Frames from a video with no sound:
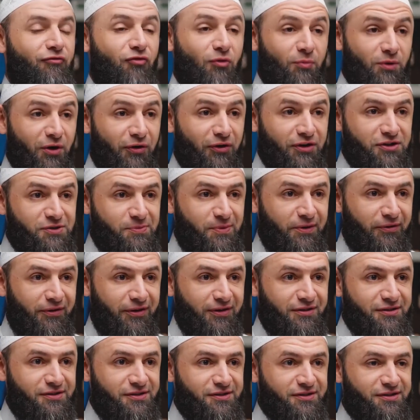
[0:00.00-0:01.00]
С вашей точки
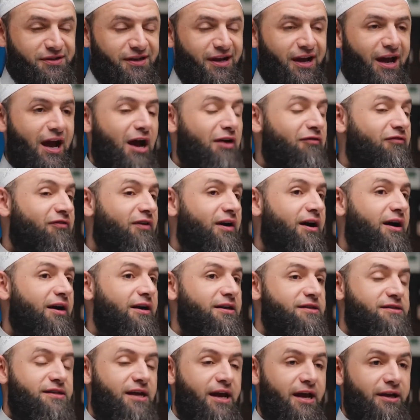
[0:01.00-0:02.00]
зрения, насколько далек
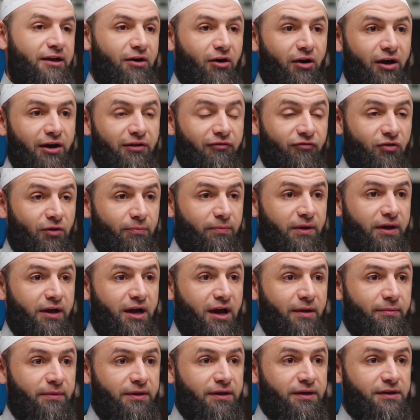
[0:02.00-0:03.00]
искусственный интеллект,
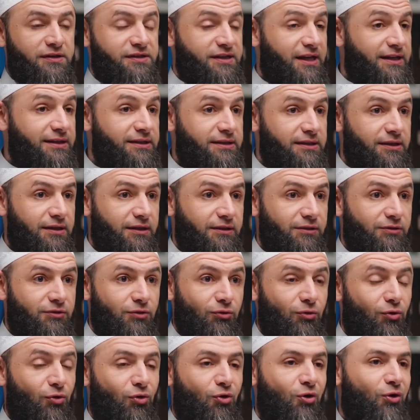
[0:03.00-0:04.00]
чтобы стать разумным или
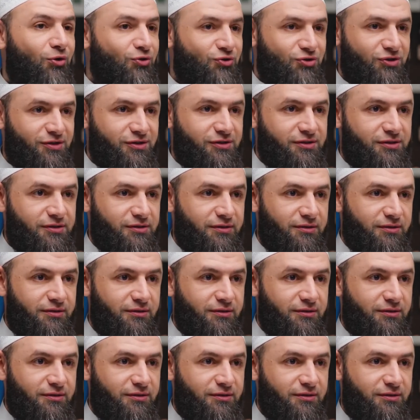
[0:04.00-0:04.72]
сознательным?